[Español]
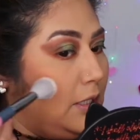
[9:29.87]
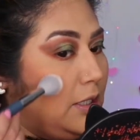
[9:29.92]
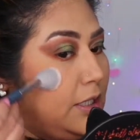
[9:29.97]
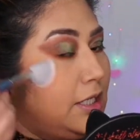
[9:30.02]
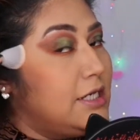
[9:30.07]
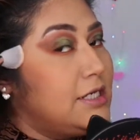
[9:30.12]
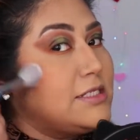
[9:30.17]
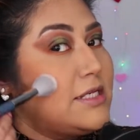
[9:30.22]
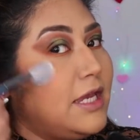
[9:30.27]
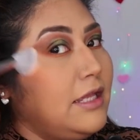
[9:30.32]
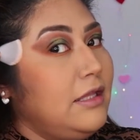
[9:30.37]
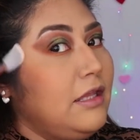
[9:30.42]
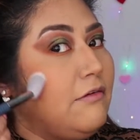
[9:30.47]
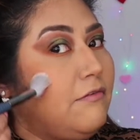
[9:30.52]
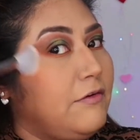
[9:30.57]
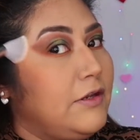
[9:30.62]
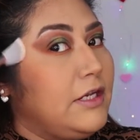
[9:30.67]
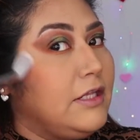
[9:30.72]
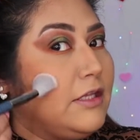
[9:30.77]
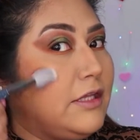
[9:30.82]
Y es que en
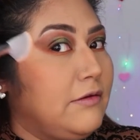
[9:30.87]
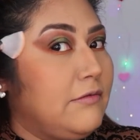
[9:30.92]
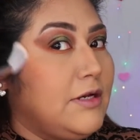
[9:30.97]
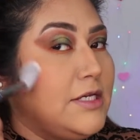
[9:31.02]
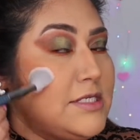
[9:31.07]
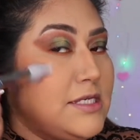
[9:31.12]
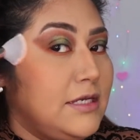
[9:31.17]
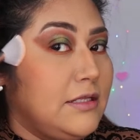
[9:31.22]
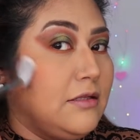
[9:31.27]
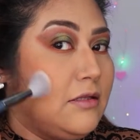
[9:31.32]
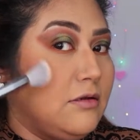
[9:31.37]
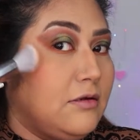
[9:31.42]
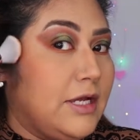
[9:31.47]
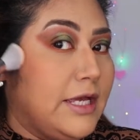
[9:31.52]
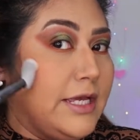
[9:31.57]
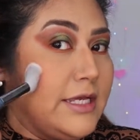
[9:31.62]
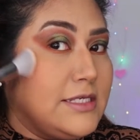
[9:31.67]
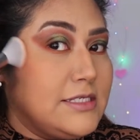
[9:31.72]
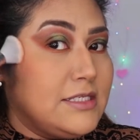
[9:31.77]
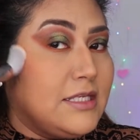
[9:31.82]
definitiva siento
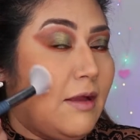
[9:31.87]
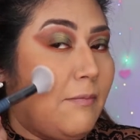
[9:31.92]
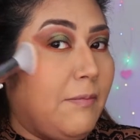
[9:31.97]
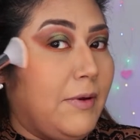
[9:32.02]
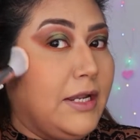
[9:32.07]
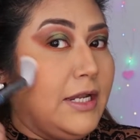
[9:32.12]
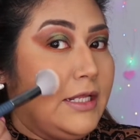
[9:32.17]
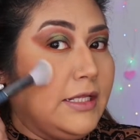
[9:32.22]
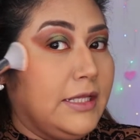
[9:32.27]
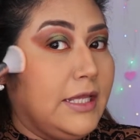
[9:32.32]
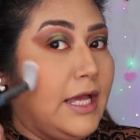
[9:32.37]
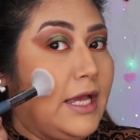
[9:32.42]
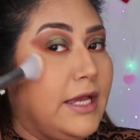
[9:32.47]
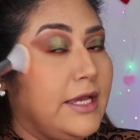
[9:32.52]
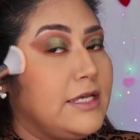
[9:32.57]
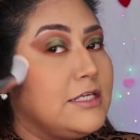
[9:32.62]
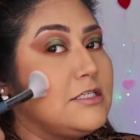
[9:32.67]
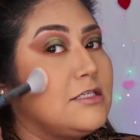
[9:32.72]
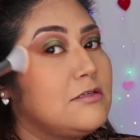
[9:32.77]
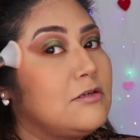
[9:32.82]
que esta paleta
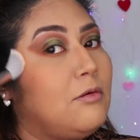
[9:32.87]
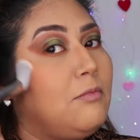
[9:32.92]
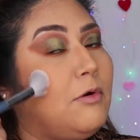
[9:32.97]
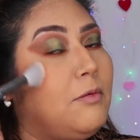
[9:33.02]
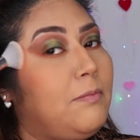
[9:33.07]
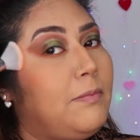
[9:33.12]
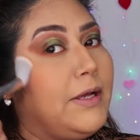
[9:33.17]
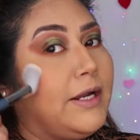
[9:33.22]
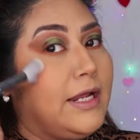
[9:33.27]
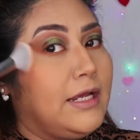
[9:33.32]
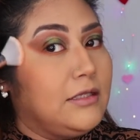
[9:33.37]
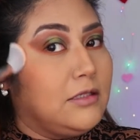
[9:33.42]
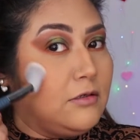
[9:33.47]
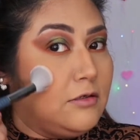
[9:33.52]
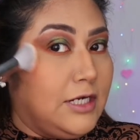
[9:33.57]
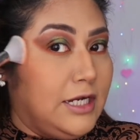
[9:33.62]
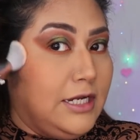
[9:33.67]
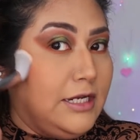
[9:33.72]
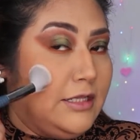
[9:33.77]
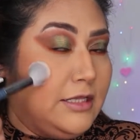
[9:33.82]
es como para
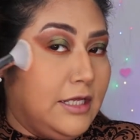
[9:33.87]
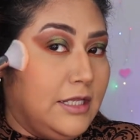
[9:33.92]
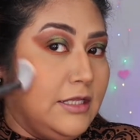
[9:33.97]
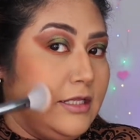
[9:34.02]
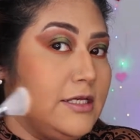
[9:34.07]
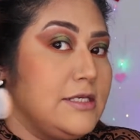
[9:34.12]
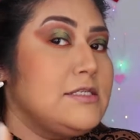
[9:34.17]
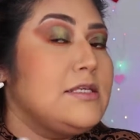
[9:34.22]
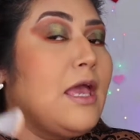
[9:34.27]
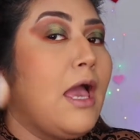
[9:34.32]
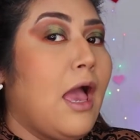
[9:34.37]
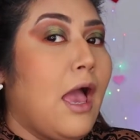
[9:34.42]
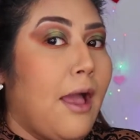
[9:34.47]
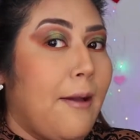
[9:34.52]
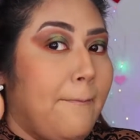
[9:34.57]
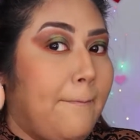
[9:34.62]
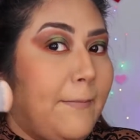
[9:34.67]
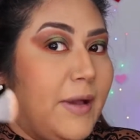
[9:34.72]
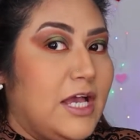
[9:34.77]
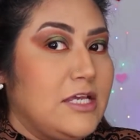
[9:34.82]
tonalidades
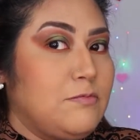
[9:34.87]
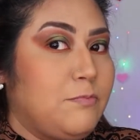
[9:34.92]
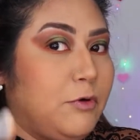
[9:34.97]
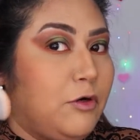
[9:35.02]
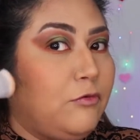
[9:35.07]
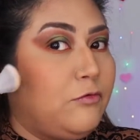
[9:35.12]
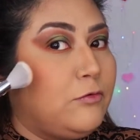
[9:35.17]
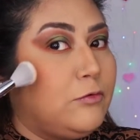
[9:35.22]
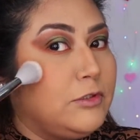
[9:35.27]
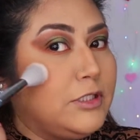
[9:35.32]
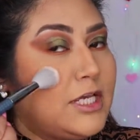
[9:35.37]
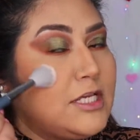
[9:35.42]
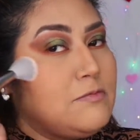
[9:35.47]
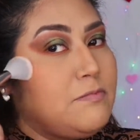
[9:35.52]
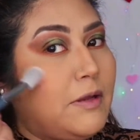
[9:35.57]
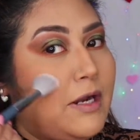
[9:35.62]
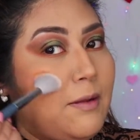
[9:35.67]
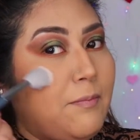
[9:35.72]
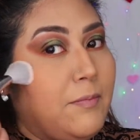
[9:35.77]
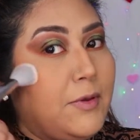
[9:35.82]
más
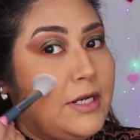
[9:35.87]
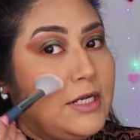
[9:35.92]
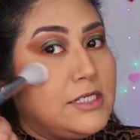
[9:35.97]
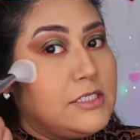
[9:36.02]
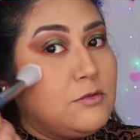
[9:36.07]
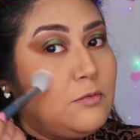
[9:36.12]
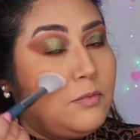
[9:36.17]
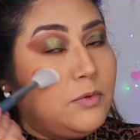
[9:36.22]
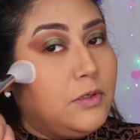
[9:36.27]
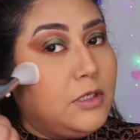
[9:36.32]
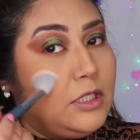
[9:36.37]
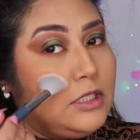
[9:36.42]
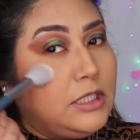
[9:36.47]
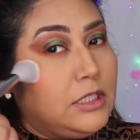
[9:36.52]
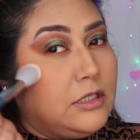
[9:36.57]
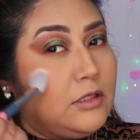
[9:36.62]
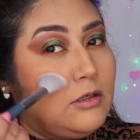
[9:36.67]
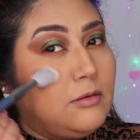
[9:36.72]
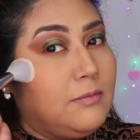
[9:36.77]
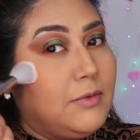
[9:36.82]
profundas, para pieles un
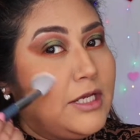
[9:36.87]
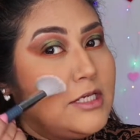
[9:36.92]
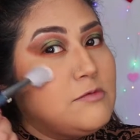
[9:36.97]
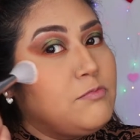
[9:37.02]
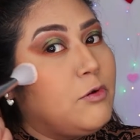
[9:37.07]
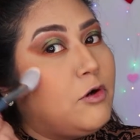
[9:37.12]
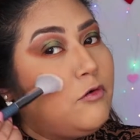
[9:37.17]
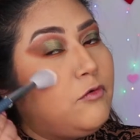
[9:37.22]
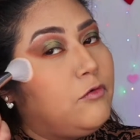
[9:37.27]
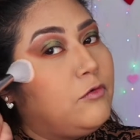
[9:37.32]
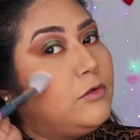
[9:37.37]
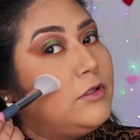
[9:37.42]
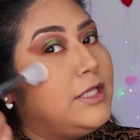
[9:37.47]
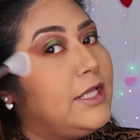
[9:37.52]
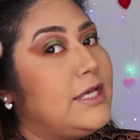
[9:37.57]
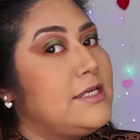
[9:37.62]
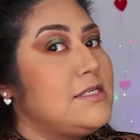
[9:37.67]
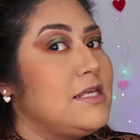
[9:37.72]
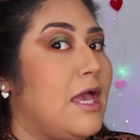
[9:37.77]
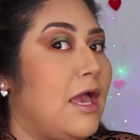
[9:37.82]
poquitito más
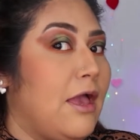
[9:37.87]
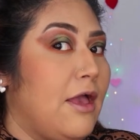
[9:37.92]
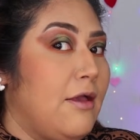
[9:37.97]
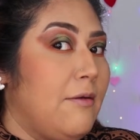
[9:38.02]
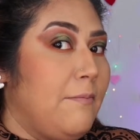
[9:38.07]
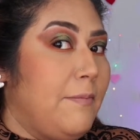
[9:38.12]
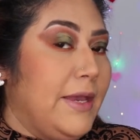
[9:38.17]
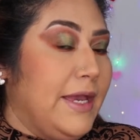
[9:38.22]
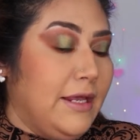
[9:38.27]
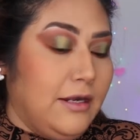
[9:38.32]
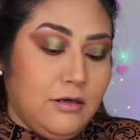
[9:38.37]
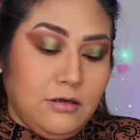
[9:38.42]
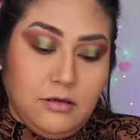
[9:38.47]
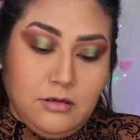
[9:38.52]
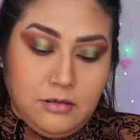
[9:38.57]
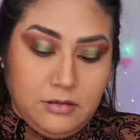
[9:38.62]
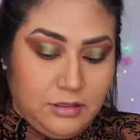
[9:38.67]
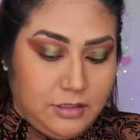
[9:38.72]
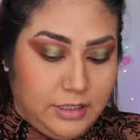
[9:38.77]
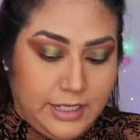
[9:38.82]
profundas,
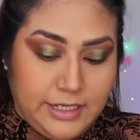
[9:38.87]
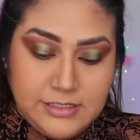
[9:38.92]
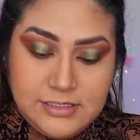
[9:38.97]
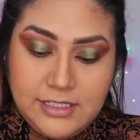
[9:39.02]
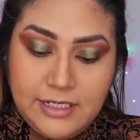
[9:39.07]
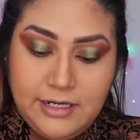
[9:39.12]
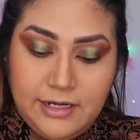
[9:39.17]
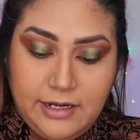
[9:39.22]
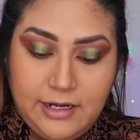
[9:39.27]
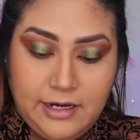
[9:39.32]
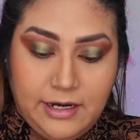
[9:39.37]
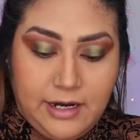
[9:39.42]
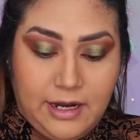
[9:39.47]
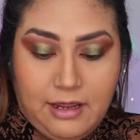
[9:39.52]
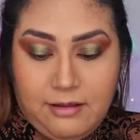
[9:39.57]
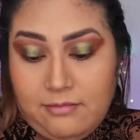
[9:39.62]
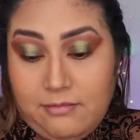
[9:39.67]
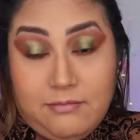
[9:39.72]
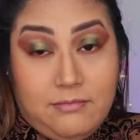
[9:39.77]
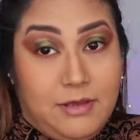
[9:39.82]
pero ese
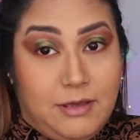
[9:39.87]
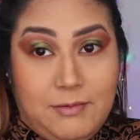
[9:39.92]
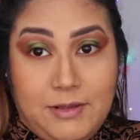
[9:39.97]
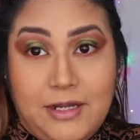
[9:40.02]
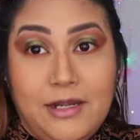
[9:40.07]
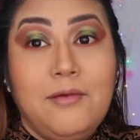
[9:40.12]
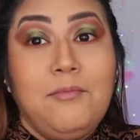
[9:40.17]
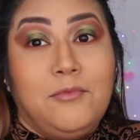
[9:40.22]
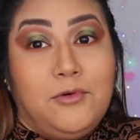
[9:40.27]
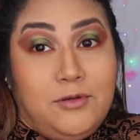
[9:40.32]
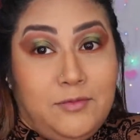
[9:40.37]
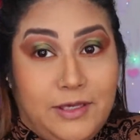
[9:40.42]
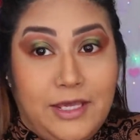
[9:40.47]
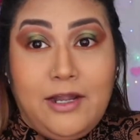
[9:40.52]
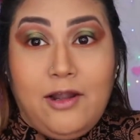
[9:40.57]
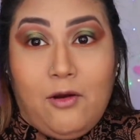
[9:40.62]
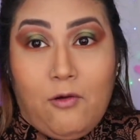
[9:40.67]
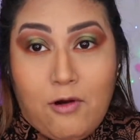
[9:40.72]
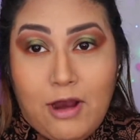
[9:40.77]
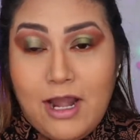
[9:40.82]
naranja me viene muy
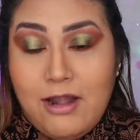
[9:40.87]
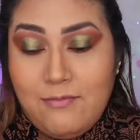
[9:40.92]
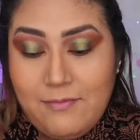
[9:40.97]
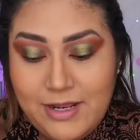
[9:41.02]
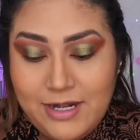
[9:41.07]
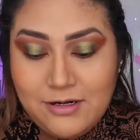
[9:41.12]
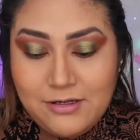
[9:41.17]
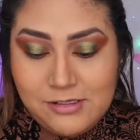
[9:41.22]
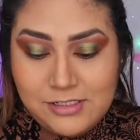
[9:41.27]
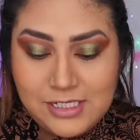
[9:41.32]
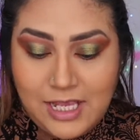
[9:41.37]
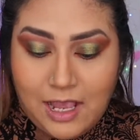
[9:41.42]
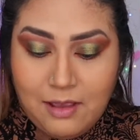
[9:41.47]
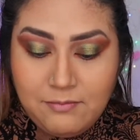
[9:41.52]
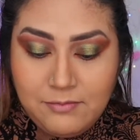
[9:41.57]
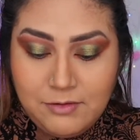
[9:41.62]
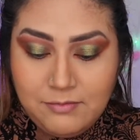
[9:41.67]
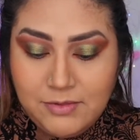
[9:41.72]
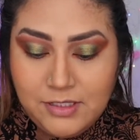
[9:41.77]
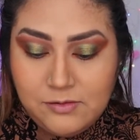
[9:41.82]
bien o al menos a
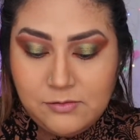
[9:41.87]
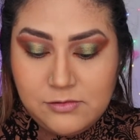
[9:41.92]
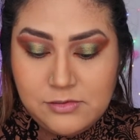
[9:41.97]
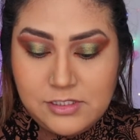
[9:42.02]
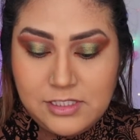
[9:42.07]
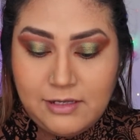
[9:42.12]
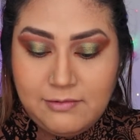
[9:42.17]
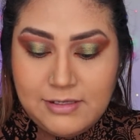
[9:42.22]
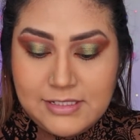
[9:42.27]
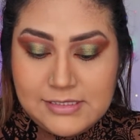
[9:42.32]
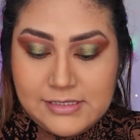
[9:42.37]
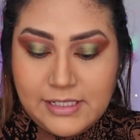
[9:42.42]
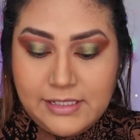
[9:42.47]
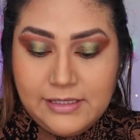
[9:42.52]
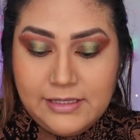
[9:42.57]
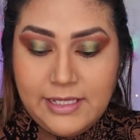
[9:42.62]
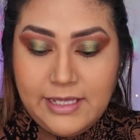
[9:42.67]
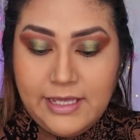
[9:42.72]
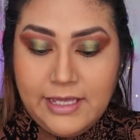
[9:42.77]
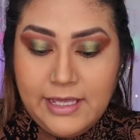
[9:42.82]
mí me gusta
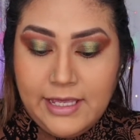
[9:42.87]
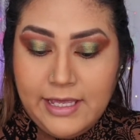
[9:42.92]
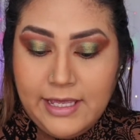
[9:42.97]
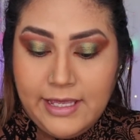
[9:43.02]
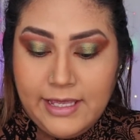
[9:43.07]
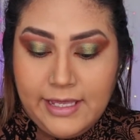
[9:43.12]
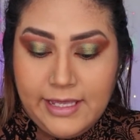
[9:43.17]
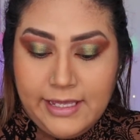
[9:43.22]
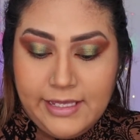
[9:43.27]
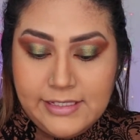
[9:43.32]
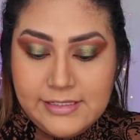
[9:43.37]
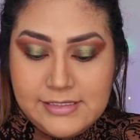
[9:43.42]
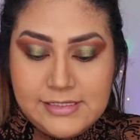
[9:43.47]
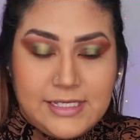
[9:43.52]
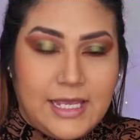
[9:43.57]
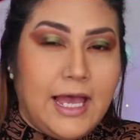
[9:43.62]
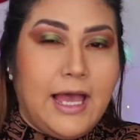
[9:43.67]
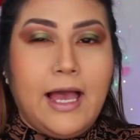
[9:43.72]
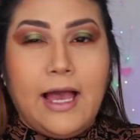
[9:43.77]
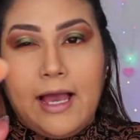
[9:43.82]
bastante
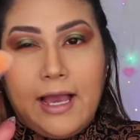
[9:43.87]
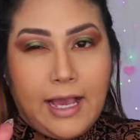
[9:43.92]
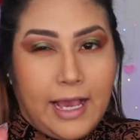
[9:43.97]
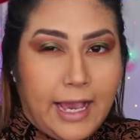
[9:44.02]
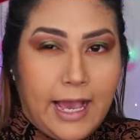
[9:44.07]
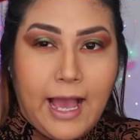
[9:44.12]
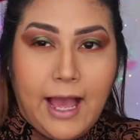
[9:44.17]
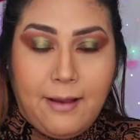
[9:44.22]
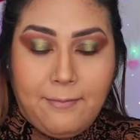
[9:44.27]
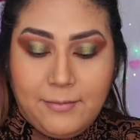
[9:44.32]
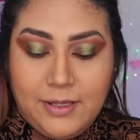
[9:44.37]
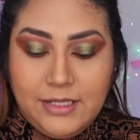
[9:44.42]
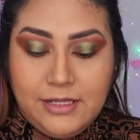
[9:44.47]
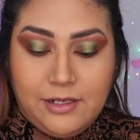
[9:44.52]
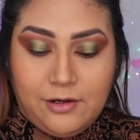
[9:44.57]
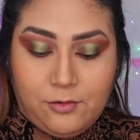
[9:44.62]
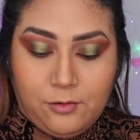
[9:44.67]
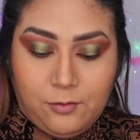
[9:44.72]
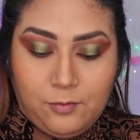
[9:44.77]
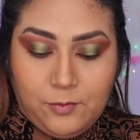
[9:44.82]
esa gama
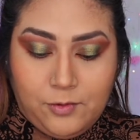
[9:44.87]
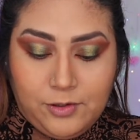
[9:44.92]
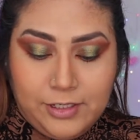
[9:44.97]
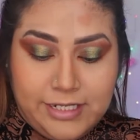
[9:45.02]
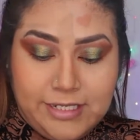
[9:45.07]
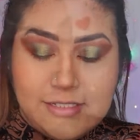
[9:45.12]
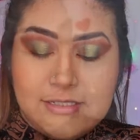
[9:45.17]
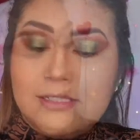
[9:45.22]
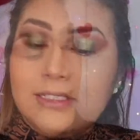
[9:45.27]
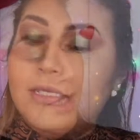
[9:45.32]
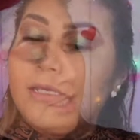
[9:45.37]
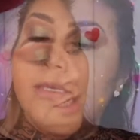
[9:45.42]
de rubores.